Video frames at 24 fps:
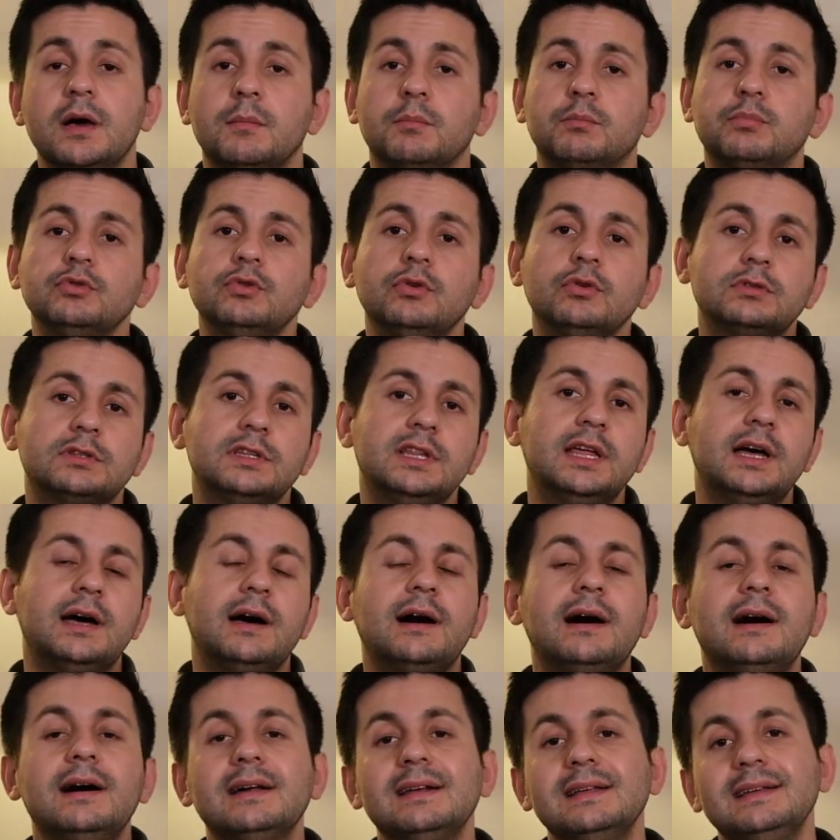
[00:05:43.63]
Bu noktada
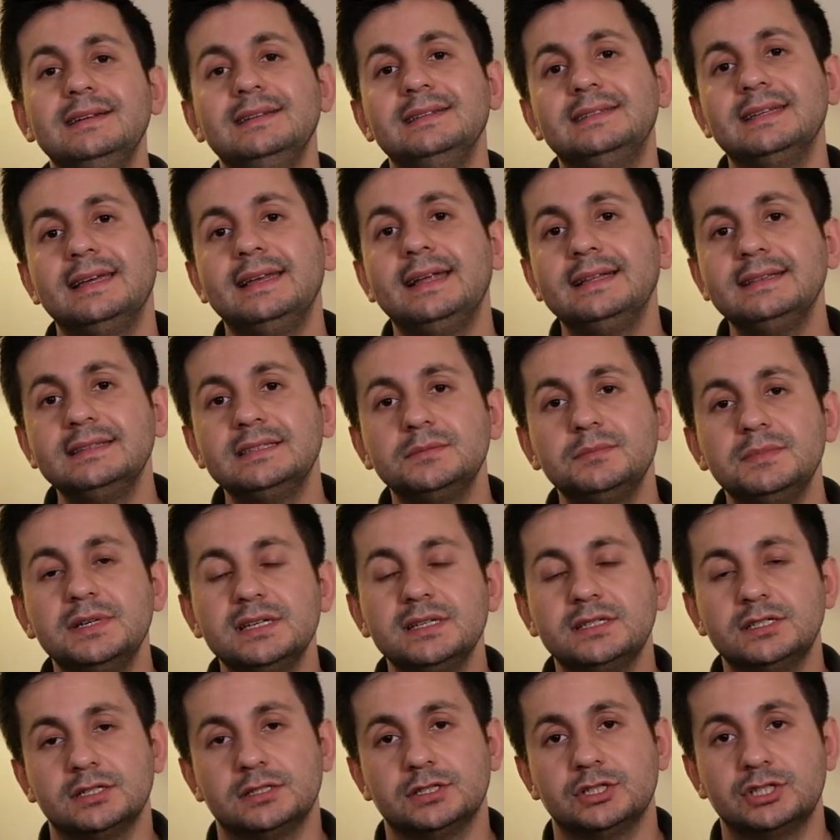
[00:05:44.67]
ağrıyı
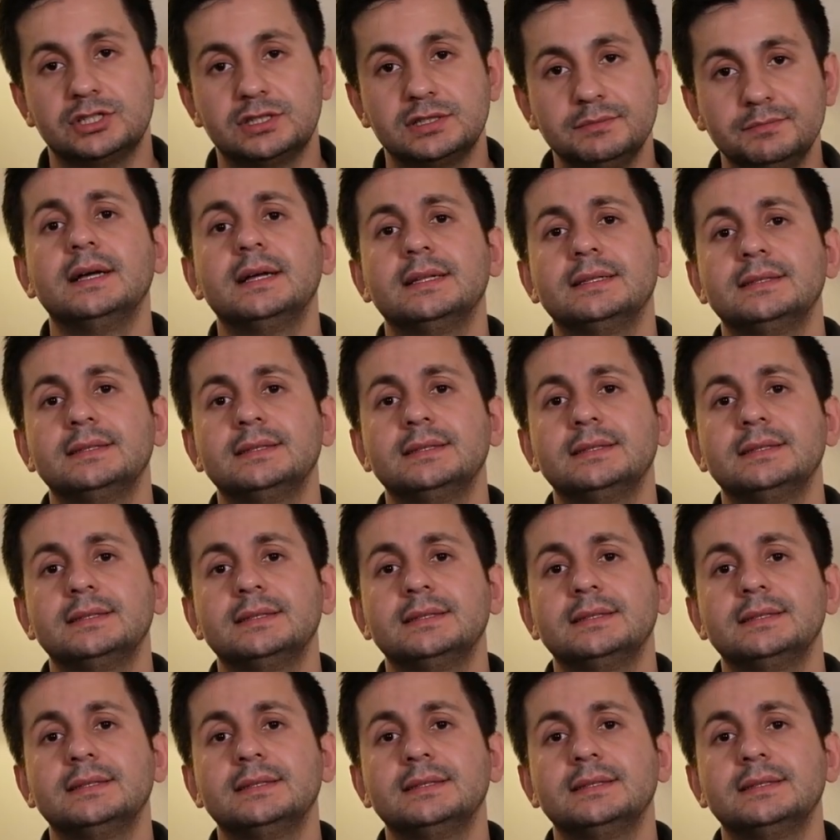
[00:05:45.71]
nitelendirmeye çalıştım.